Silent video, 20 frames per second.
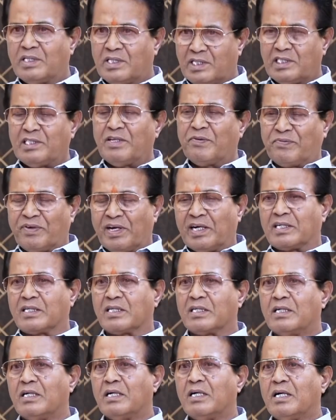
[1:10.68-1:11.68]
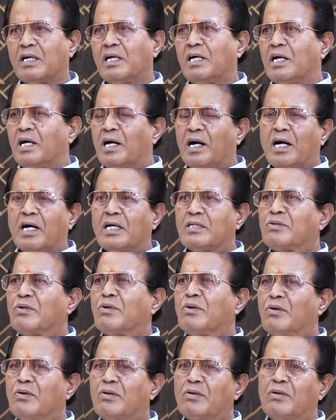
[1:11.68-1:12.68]
దిస్ ఇస్ ద ఫ్యాక్ట్
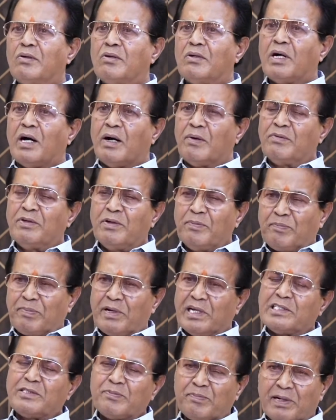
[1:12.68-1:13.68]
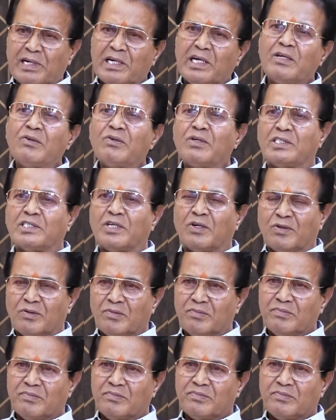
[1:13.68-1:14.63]
అందులో అవి ప్లస్ పన్నెండు రిజర్వ్